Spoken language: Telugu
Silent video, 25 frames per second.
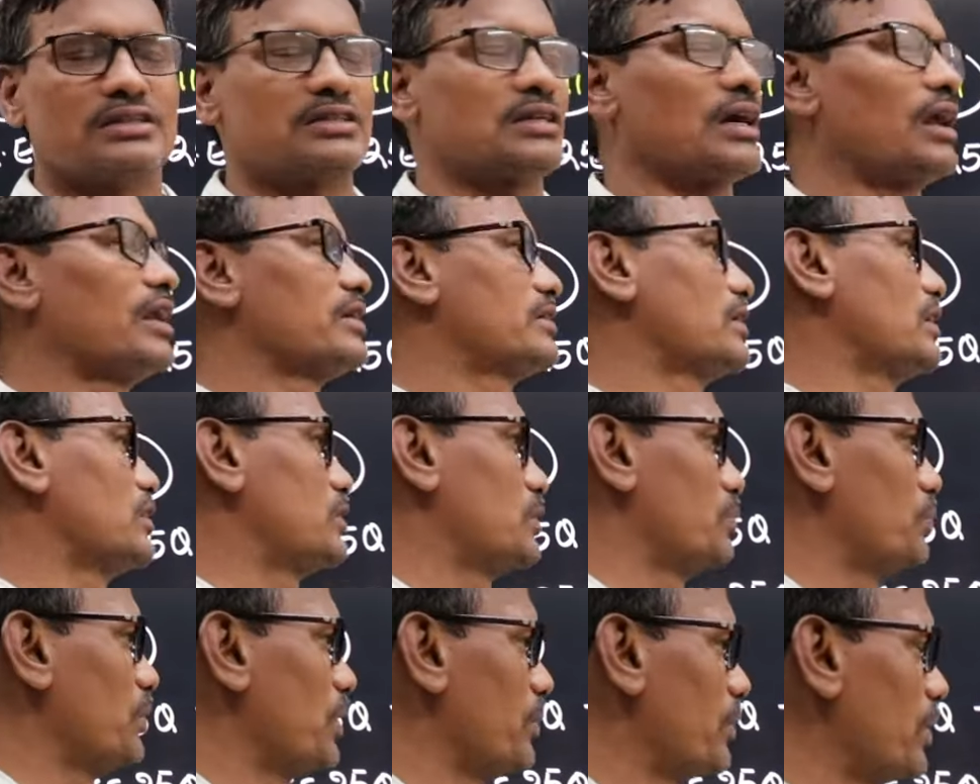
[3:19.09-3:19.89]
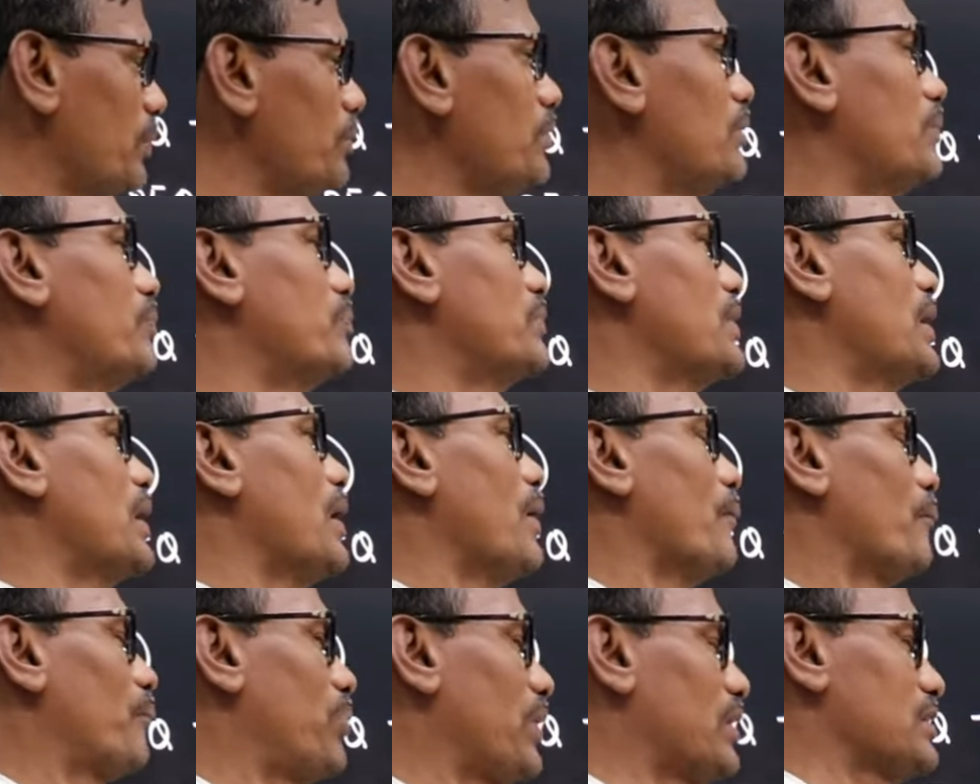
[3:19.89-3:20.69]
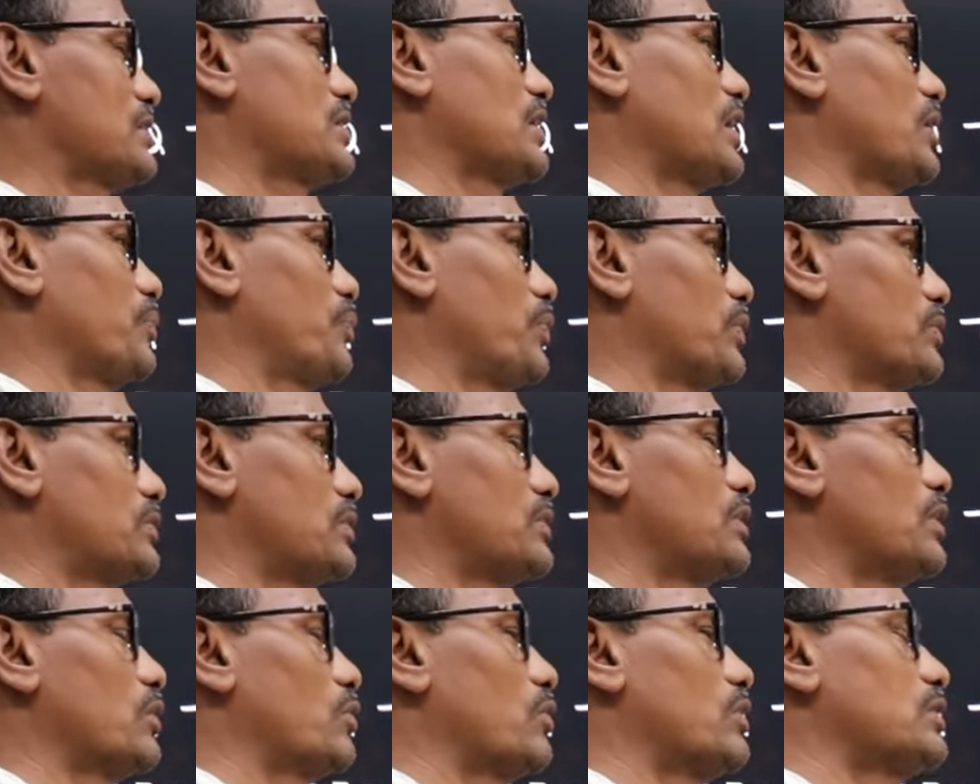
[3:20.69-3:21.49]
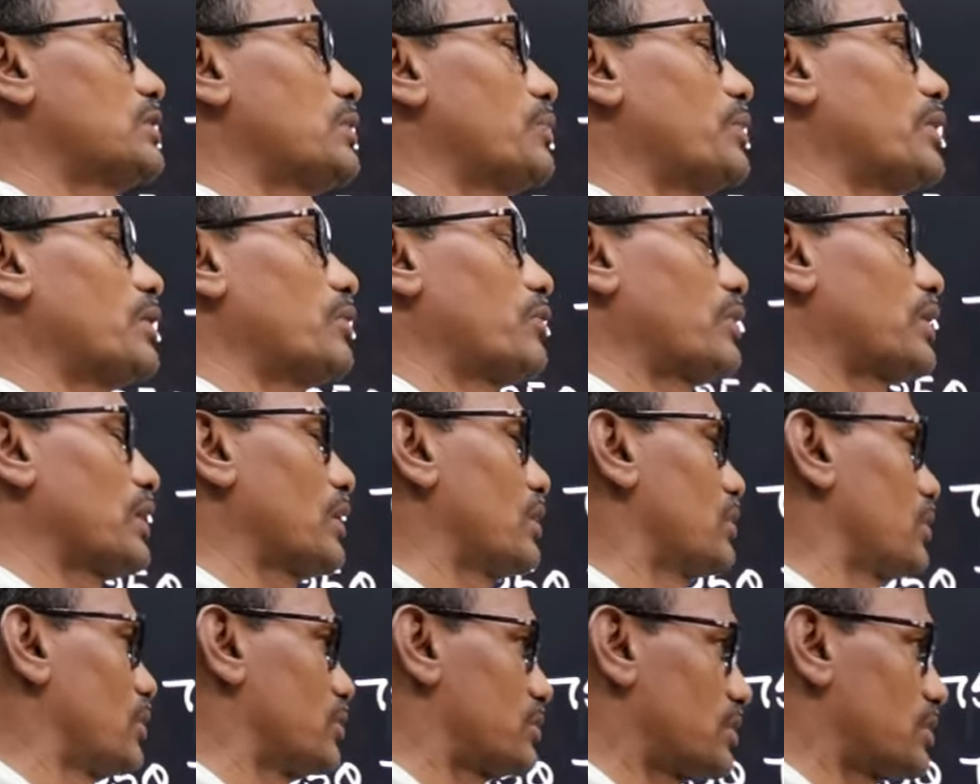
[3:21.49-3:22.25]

చాలా చాలా సింపుల్గా మనము పాస్ అయిపోవచ్చు దీని గురించి మనం వర్రీ